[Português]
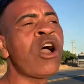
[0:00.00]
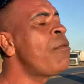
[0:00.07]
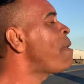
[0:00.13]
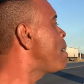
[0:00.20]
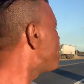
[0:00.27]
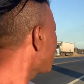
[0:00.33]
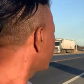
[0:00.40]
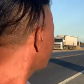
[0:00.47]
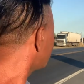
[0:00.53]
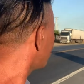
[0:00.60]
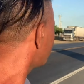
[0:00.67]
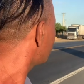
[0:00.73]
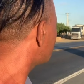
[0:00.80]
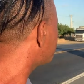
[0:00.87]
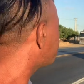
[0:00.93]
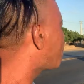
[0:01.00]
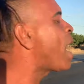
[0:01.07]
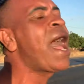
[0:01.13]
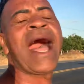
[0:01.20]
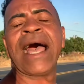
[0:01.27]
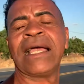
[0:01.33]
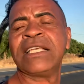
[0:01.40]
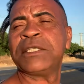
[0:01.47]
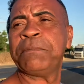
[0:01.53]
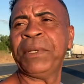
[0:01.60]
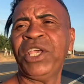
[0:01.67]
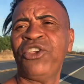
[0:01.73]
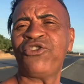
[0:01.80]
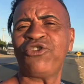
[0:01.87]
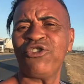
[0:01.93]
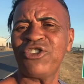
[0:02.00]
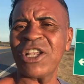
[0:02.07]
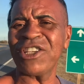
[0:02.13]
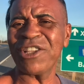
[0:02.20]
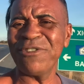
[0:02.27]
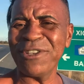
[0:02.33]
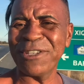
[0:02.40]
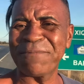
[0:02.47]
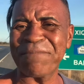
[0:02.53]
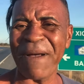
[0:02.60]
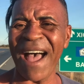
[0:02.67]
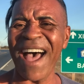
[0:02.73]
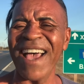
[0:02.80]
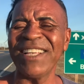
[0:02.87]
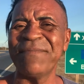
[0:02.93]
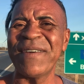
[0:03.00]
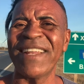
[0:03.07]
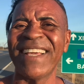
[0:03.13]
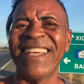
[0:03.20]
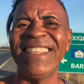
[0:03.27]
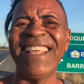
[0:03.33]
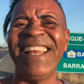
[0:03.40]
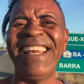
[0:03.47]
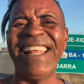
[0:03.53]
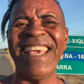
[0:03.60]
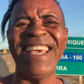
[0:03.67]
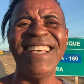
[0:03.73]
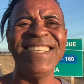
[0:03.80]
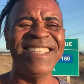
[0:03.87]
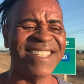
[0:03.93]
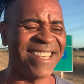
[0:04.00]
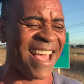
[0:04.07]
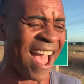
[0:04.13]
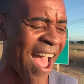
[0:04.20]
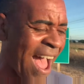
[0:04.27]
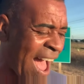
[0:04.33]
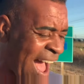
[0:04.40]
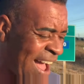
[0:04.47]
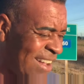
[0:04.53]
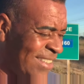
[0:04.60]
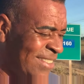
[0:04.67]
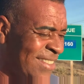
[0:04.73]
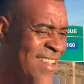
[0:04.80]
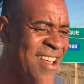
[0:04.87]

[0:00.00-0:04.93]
um babado do Dia dos Pais, bicho. Hoje é Dia dos Pais, mano, que delícia.